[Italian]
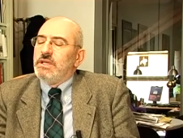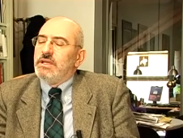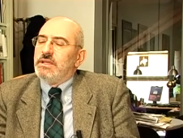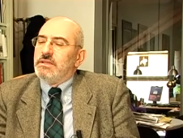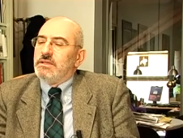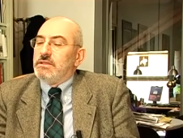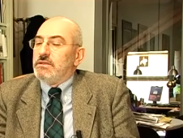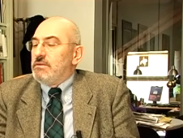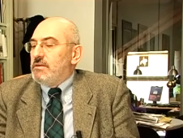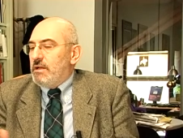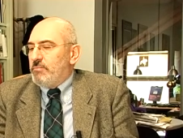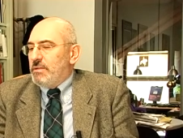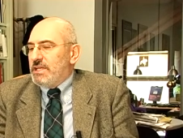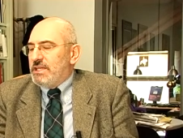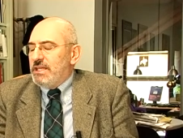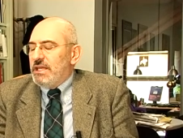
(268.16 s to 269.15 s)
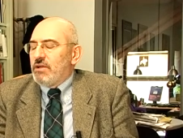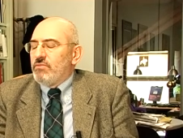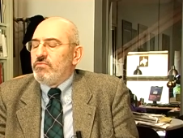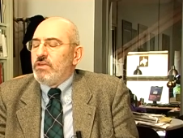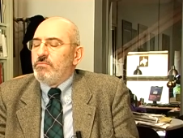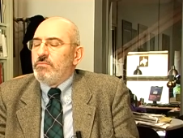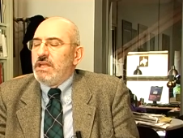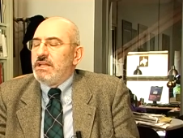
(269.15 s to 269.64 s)
eh, a partire
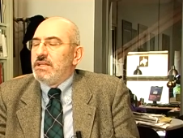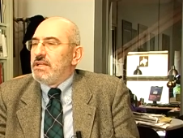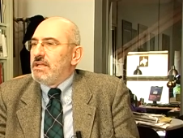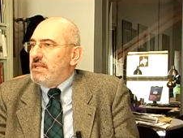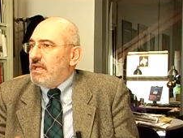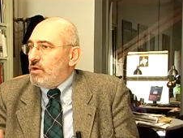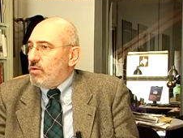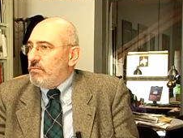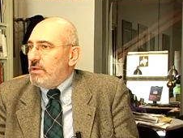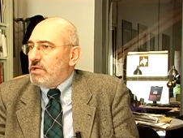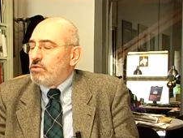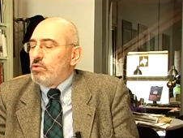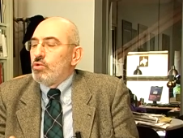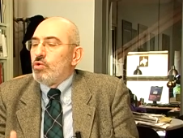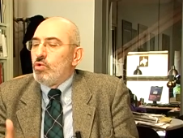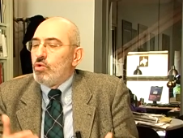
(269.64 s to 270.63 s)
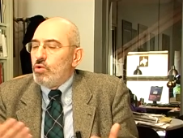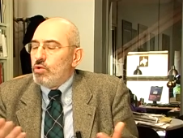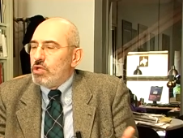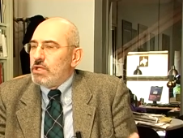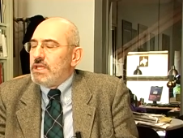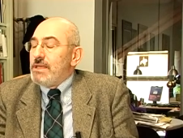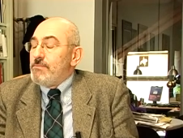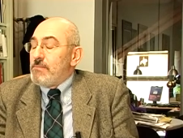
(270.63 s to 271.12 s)
ovviamente da Roberto
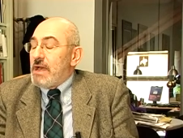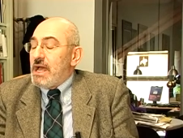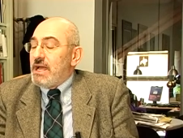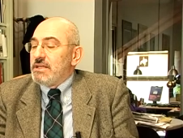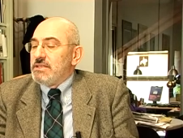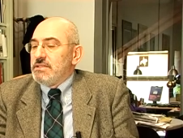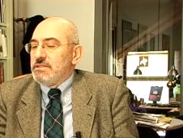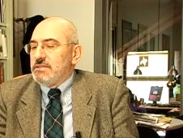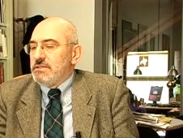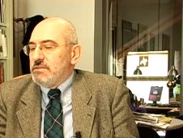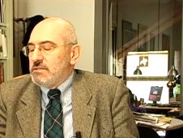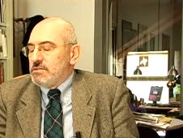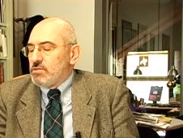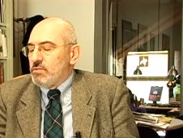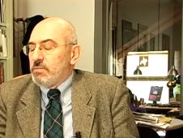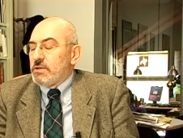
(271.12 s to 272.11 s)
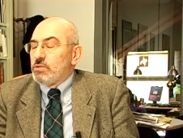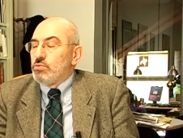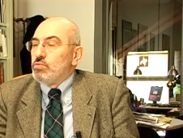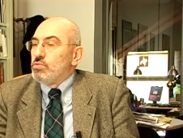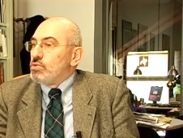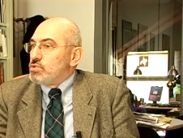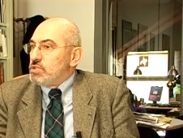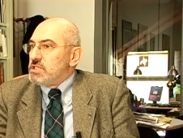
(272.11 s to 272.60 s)
Longhi, ma eh,
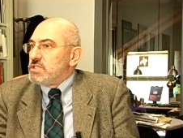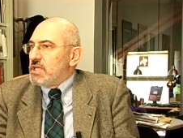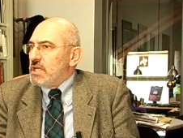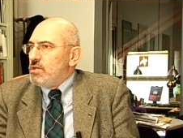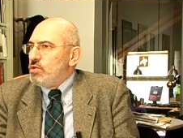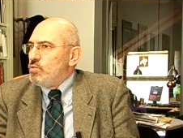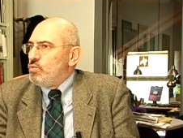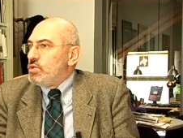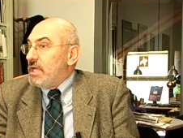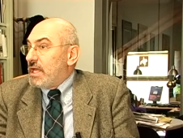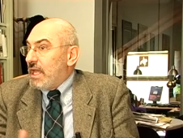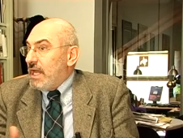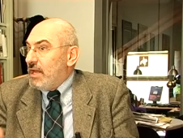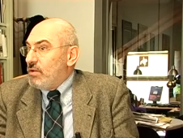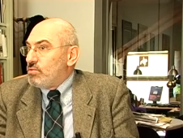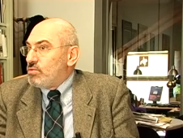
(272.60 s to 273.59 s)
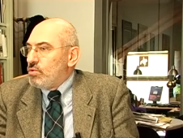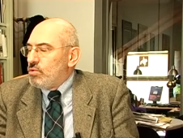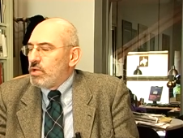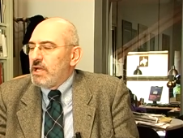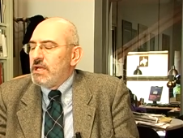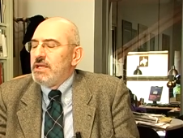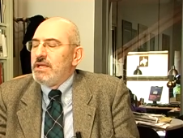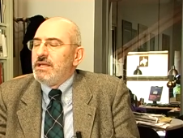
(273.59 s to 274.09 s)
soprattutto Cesare Gnudi, che è
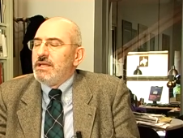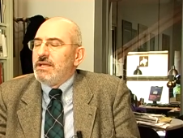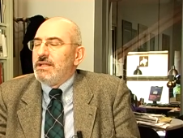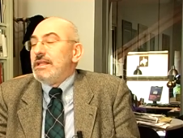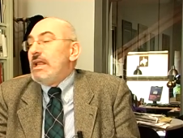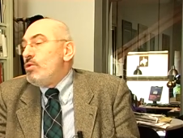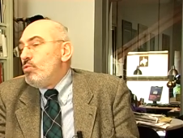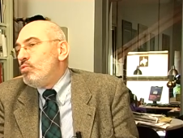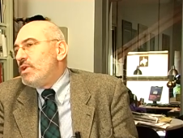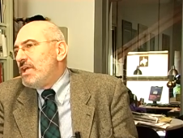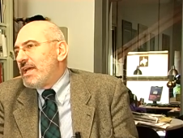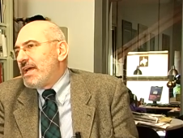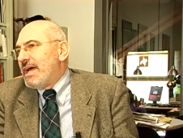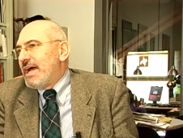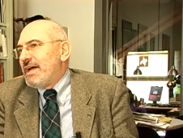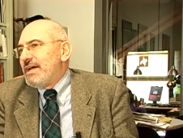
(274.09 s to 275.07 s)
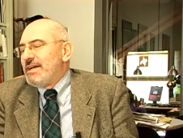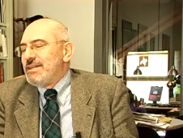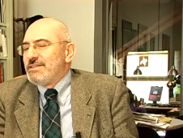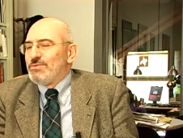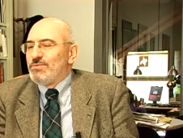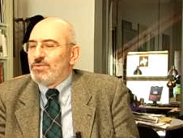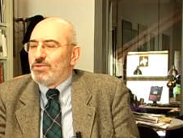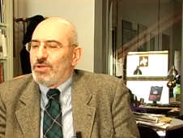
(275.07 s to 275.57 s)
l'autore dell'unica
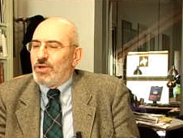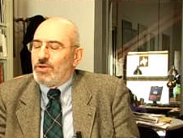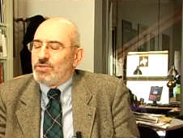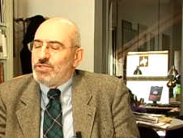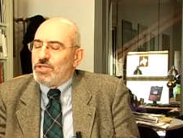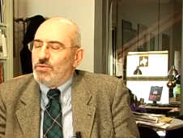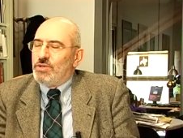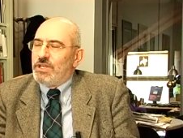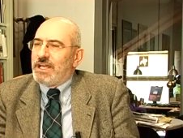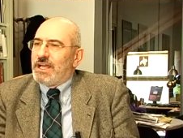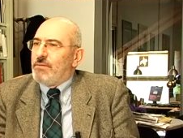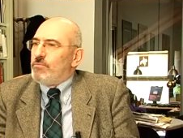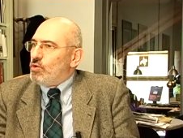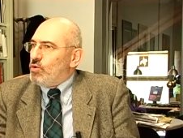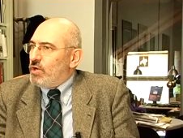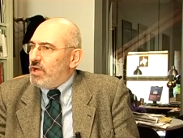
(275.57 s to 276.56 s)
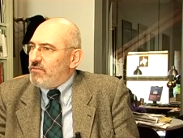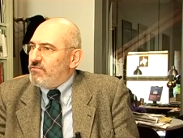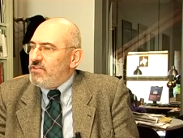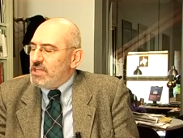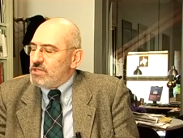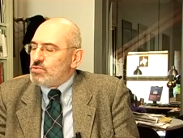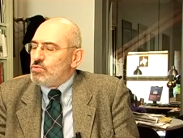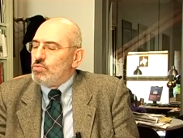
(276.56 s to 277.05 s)
tutt'oggi l'unica
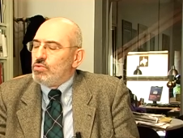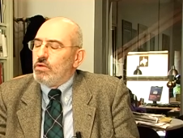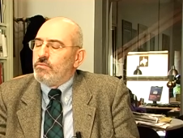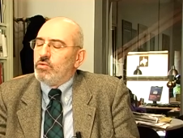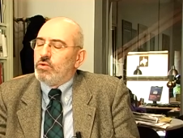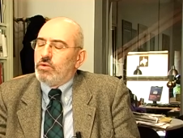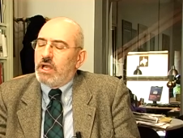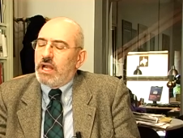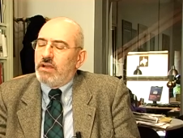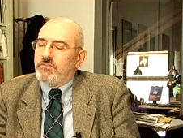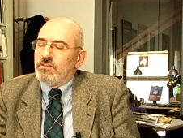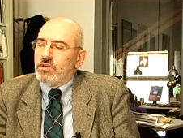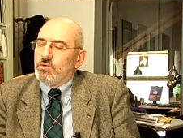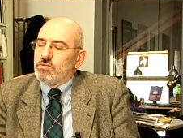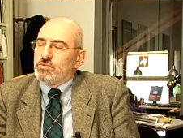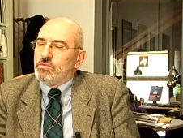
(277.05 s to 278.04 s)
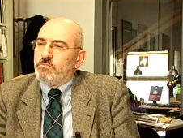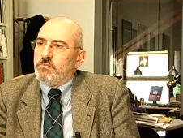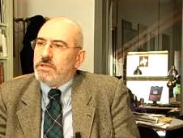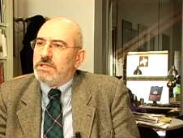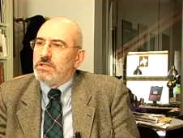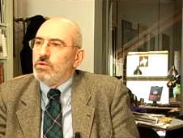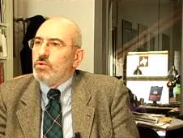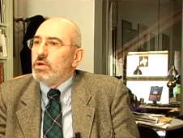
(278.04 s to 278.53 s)
monografia, studio monografico sul
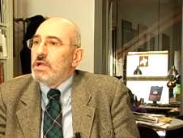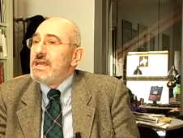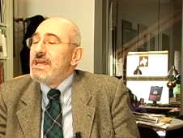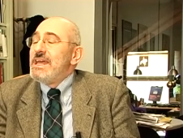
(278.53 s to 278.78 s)
pittore,